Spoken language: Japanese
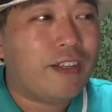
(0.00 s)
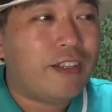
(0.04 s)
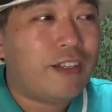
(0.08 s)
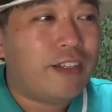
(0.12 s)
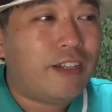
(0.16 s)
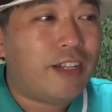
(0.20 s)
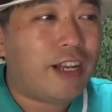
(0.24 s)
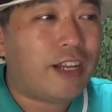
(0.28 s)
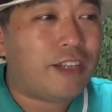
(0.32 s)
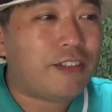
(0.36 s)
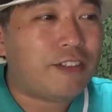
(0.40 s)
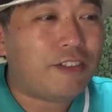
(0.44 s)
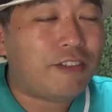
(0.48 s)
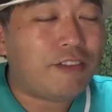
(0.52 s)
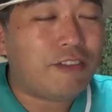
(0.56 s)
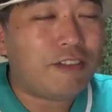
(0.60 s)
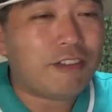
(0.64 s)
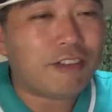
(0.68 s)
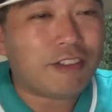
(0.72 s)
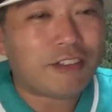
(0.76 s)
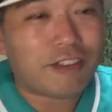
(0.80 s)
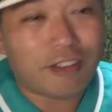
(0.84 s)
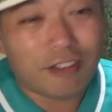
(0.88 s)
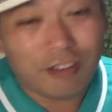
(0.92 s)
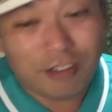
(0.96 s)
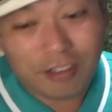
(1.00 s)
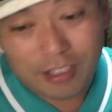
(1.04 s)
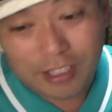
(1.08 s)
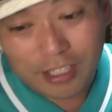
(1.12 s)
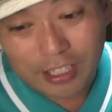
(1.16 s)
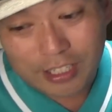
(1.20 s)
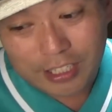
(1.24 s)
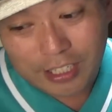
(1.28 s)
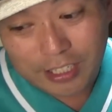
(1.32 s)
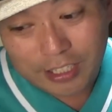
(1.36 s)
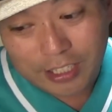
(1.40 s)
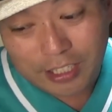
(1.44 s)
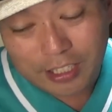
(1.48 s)
なんかジュノン君が
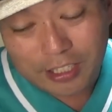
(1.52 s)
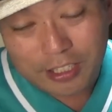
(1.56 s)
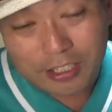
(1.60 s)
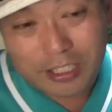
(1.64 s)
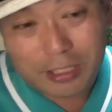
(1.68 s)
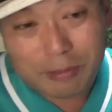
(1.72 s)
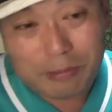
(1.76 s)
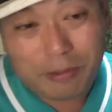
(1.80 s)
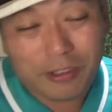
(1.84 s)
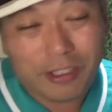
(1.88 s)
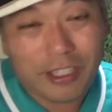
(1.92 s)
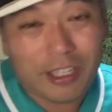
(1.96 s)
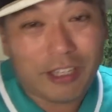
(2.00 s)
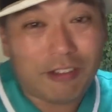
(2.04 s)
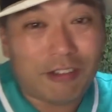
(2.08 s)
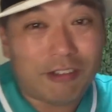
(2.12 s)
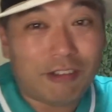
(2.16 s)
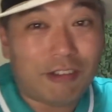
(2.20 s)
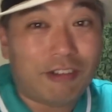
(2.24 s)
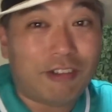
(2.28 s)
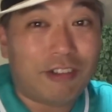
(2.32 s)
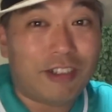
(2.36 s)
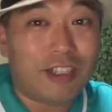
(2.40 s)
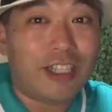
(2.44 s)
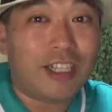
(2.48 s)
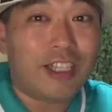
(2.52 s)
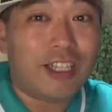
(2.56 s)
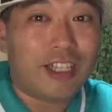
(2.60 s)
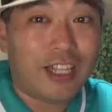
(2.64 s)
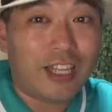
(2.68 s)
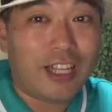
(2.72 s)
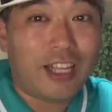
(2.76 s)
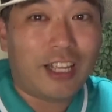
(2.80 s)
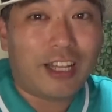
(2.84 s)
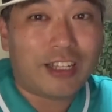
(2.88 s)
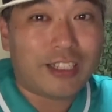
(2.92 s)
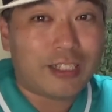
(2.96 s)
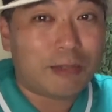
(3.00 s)
先に下手の方にい
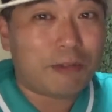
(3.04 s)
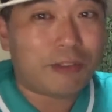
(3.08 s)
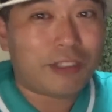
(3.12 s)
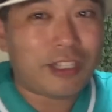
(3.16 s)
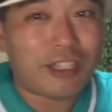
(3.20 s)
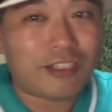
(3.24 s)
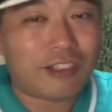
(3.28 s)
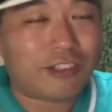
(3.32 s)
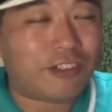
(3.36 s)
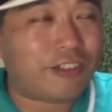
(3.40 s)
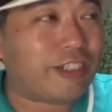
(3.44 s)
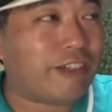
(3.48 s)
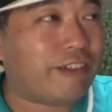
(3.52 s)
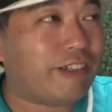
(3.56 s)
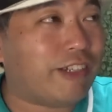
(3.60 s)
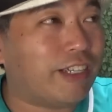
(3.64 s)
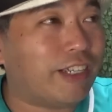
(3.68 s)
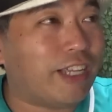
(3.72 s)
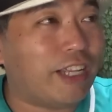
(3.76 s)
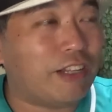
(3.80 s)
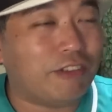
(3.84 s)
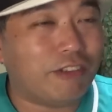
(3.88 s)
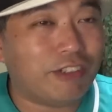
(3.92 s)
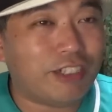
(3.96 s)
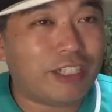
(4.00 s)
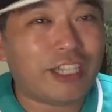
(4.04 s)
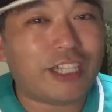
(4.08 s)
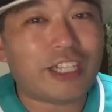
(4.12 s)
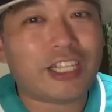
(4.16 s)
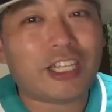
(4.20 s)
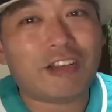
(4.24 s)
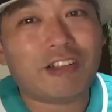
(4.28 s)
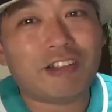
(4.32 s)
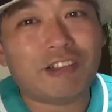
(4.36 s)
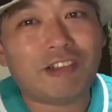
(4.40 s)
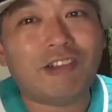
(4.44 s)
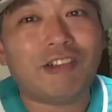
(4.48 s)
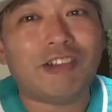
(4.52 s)
て、あ、下手ずっと違うな、あの、左
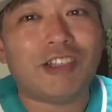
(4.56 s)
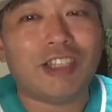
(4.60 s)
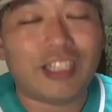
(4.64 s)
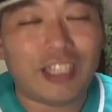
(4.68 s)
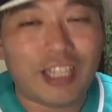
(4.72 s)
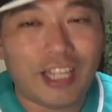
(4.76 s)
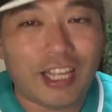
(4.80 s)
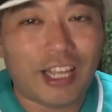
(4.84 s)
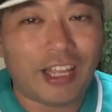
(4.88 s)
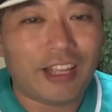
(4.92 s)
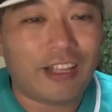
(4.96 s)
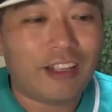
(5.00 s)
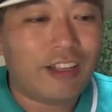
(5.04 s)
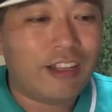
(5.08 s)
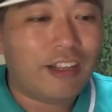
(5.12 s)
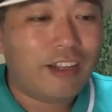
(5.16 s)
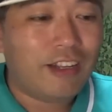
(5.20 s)
側の方にいて、